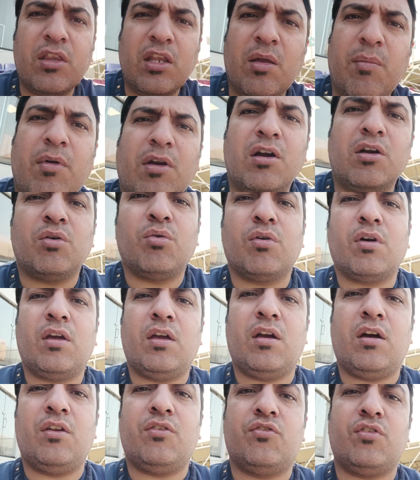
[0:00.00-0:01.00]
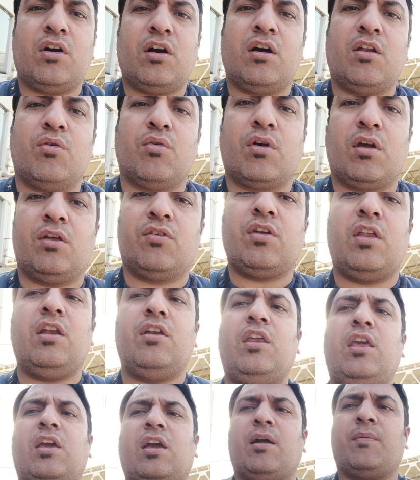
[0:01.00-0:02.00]
कितने मिनट हो गए यार चार हो गए चले
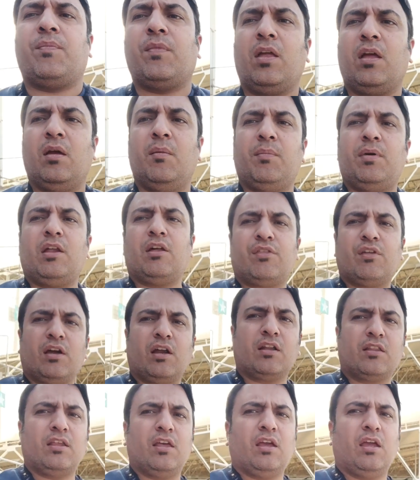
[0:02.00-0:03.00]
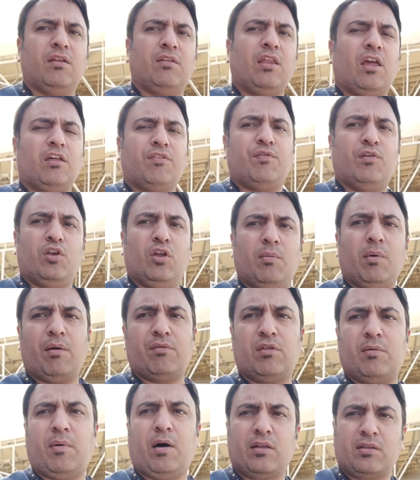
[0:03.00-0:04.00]
ठीक है फिर ऐसा करते हैं कि नेक्स्ट वीडियो में
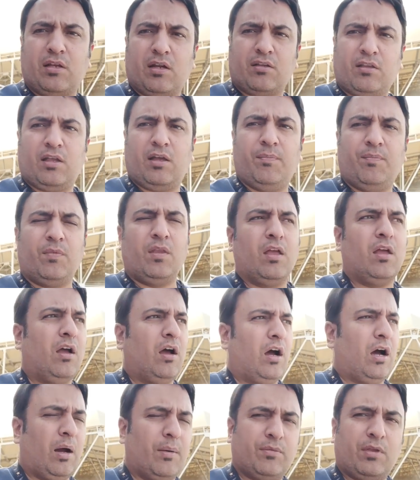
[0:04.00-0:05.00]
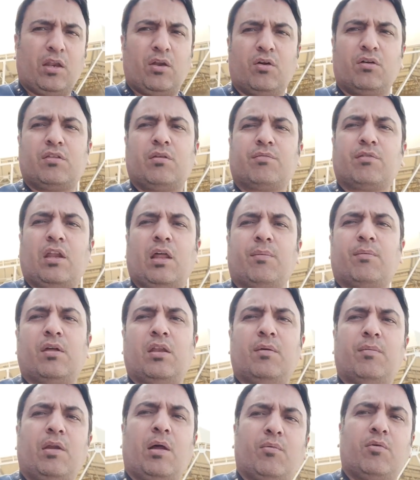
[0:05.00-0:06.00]
आपसे बात करते हैं आप चैनल को सब्सक्राइब
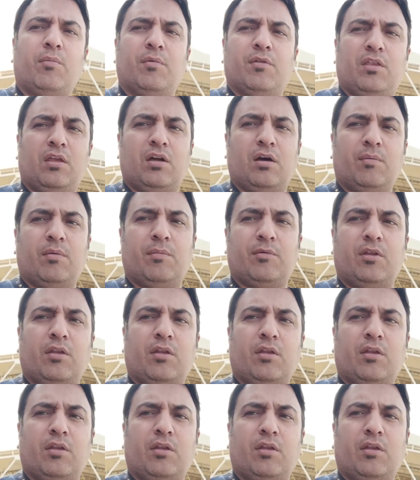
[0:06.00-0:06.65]
करें फिर आपको मजीदी खबरें